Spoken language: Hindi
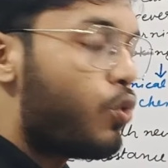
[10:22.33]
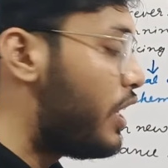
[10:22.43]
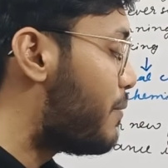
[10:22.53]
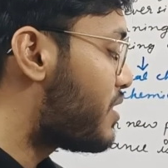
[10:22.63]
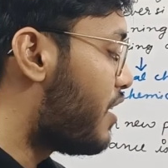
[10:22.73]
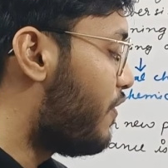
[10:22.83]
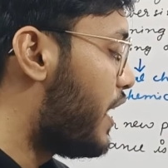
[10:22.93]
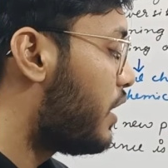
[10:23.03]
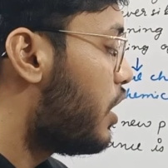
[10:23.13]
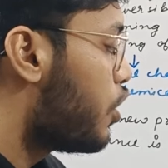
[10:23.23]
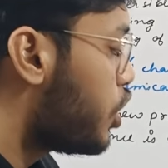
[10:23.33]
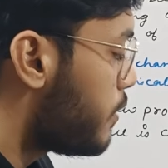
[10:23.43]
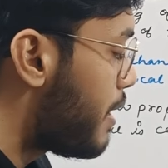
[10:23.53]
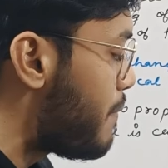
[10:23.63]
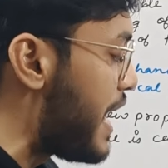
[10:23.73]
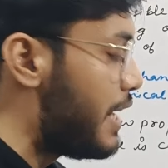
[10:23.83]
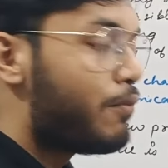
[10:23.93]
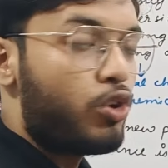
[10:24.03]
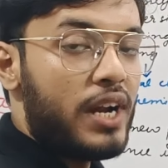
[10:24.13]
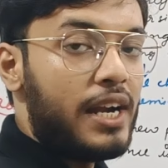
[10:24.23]
सोडियम सल्फेट तो जब आप
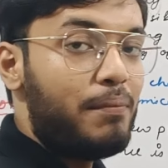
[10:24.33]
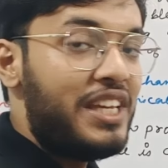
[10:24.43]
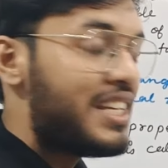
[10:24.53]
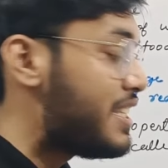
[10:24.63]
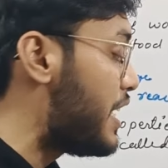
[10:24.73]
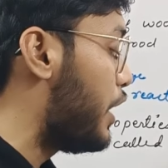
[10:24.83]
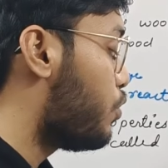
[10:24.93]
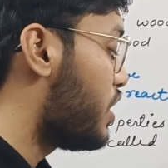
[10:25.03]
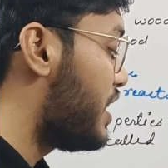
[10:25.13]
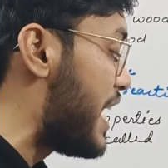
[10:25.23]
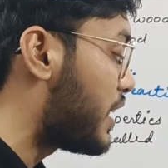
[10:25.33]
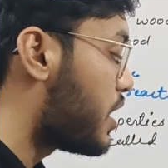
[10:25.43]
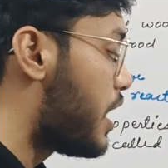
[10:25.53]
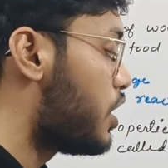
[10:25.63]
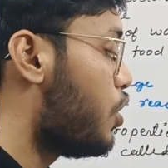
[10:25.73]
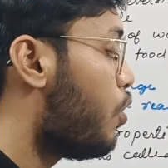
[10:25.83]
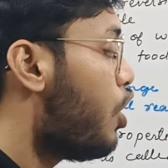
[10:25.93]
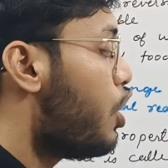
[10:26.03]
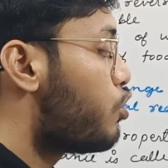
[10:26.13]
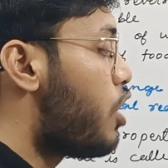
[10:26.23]
बैरियम क्लोराइड BaCl2 से रिएक्ट कराते हो
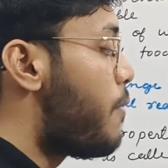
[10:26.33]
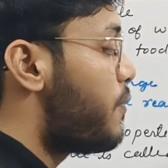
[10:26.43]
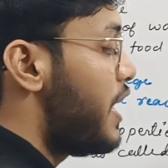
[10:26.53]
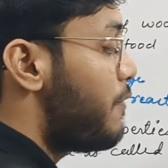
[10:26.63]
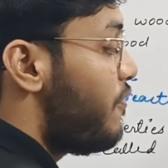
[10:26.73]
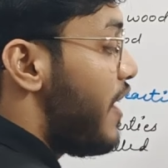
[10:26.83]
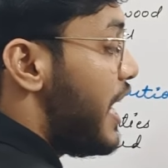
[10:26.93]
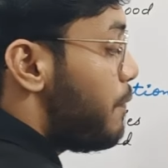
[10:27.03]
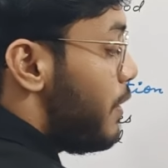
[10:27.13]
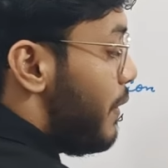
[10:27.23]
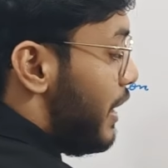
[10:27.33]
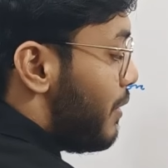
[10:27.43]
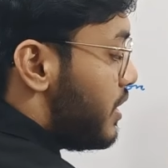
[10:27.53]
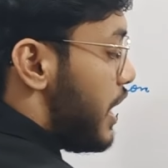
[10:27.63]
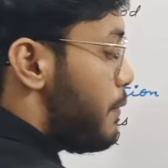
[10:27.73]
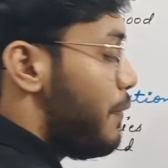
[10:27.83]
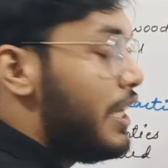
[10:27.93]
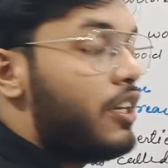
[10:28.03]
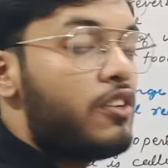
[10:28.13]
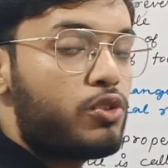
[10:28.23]
तो आपका एक व्हाइट पीपीटी बनता है
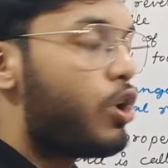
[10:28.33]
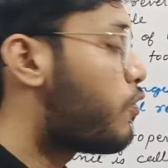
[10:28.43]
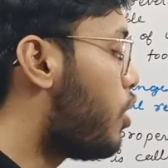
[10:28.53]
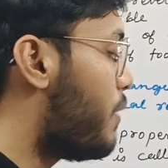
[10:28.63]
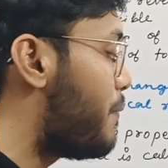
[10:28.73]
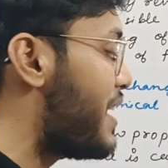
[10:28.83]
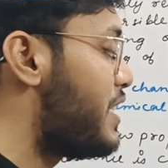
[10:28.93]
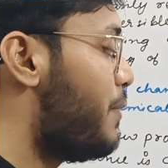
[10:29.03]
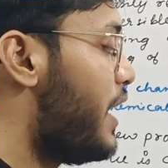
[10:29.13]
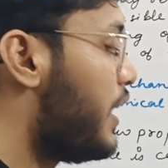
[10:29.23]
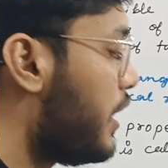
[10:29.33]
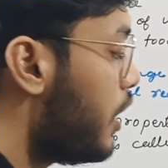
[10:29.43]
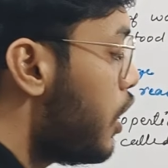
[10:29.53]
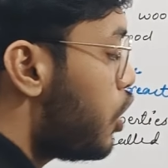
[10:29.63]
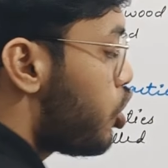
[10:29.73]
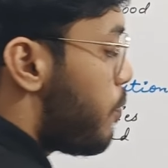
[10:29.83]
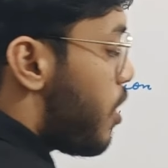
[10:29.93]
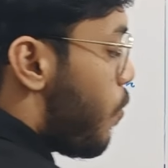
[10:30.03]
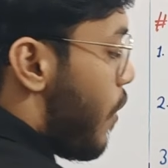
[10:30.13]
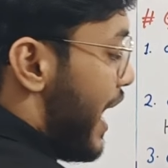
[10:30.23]
पीपीटी की शॉर्ट फॉर्म है प्रेसिपिटेट की तो
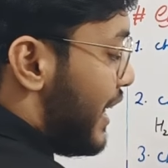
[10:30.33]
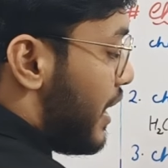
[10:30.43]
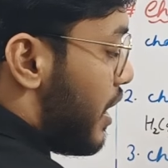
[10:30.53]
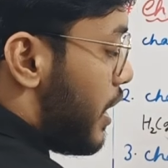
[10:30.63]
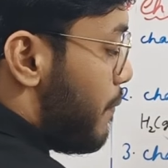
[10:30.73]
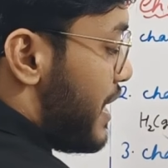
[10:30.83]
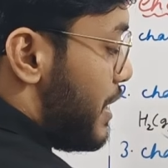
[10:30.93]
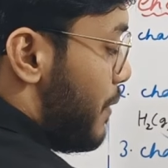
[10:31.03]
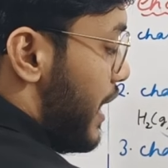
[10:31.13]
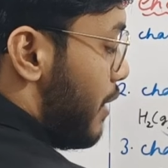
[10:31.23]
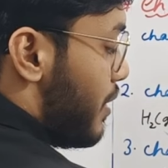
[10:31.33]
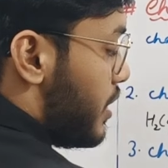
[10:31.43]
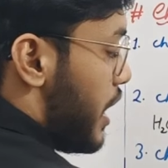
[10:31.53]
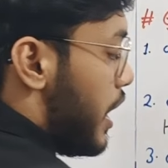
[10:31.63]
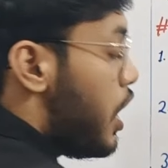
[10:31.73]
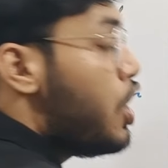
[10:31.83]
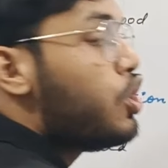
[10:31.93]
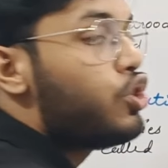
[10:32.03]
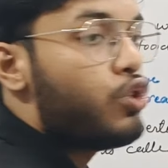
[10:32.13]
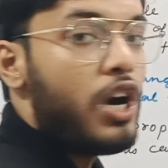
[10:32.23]
आपका व्हाइट कलर का प्रेसिपिटेट बनता है
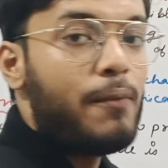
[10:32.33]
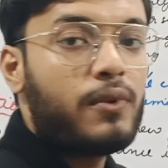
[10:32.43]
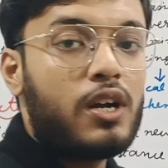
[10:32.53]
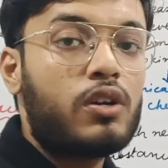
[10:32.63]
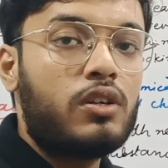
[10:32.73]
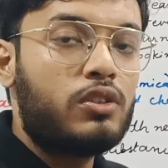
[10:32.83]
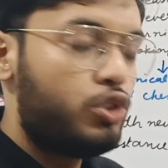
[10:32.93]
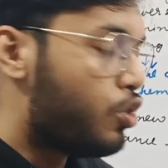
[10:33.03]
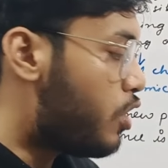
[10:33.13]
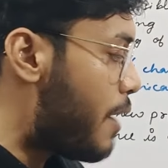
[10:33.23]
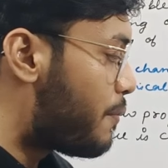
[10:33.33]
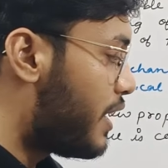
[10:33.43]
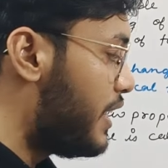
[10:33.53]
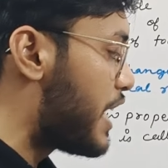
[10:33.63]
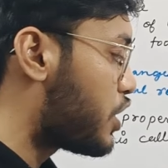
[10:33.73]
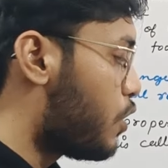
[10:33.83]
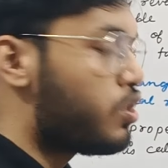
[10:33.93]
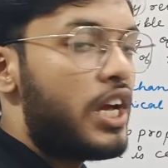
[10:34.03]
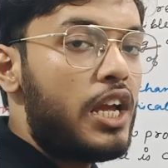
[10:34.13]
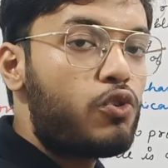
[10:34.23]
जो आपका जो आपका रिएक्शन
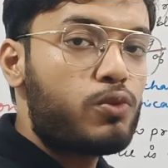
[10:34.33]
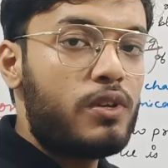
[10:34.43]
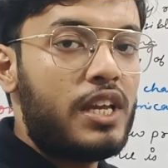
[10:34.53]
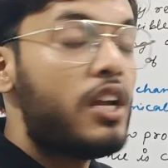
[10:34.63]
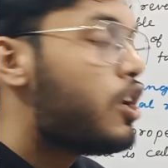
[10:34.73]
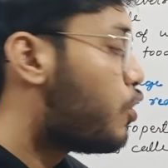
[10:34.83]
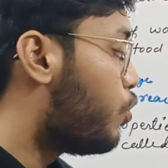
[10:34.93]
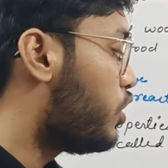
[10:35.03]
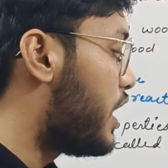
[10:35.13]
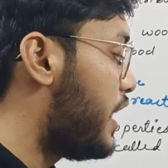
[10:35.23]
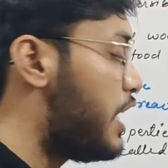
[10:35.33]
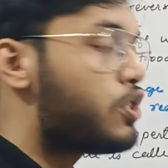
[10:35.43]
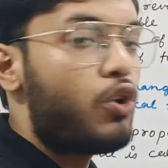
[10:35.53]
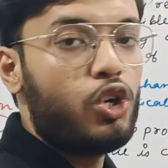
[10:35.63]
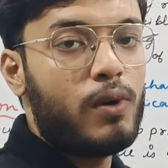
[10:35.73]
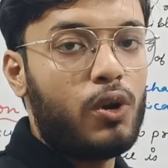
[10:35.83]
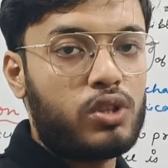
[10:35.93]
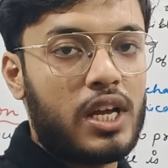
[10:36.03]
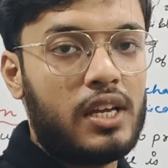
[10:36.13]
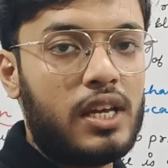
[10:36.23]
होता है उसमें ये घुलता नहीं इनसॉल्युबल
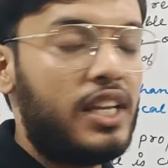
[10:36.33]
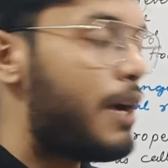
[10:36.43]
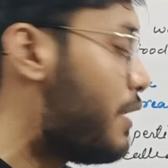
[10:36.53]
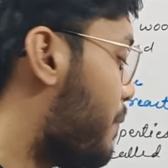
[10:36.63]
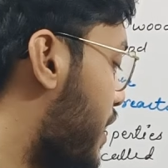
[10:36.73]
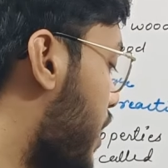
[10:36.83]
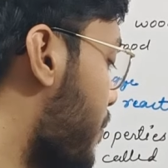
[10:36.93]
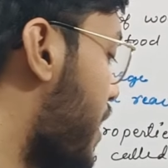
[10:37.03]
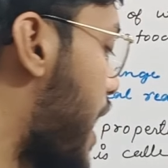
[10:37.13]
होता है यानी कि आपने बीकर